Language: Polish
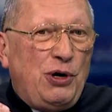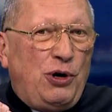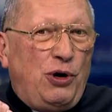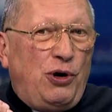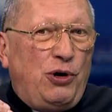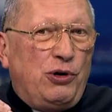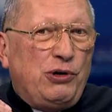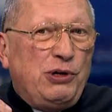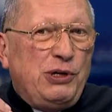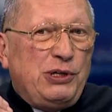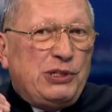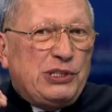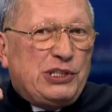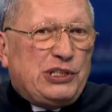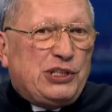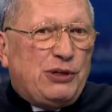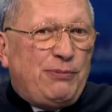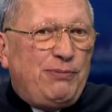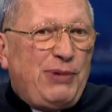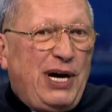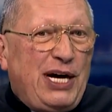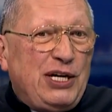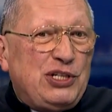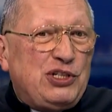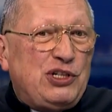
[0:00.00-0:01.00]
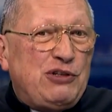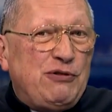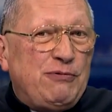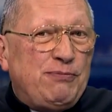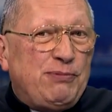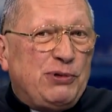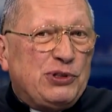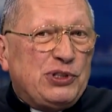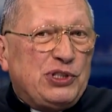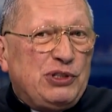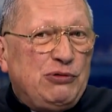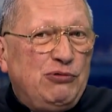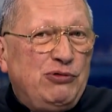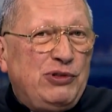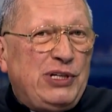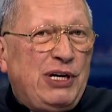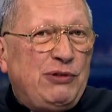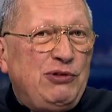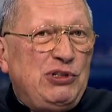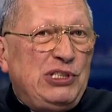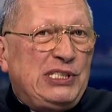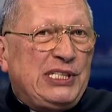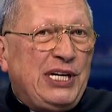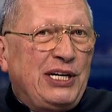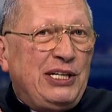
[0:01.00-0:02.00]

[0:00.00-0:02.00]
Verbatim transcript: o, zobaczył, posłuchał i